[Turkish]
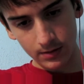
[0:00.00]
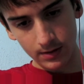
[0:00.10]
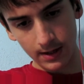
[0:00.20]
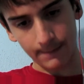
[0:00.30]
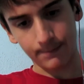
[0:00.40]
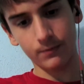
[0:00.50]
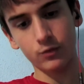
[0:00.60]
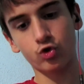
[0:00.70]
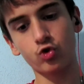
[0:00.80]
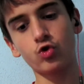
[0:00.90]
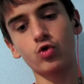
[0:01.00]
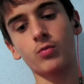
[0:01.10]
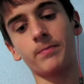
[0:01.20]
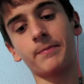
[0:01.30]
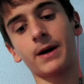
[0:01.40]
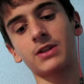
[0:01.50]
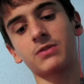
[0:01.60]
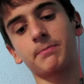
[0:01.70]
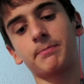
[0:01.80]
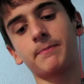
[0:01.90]
Heh, şu pa
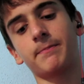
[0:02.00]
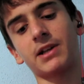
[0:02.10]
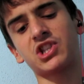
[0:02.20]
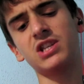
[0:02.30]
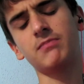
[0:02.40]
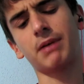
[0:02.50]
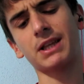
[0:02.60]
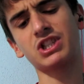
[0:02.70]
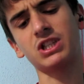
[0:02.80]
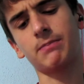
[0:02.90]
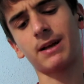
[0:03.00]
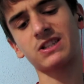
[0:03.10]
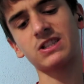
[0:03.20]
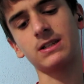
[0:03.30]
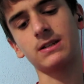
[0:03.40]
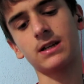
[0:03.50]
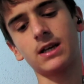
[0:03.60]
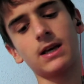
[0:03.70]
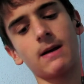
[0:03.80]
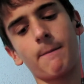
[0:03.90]
pati pati pati
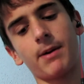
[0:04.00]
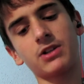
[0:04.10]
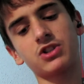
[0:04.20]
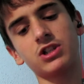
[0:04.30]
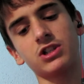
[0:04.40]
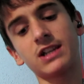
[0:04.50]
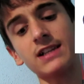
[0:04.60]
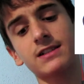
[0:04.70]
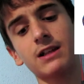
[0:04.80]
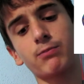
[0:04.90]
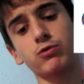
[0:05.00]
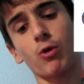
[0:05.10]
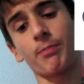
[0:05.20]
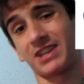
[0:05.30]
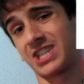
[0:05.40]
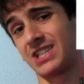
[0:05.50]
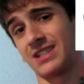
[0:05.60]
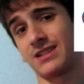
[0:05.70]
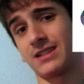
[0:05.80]
pati nasıl yapılıyor peki?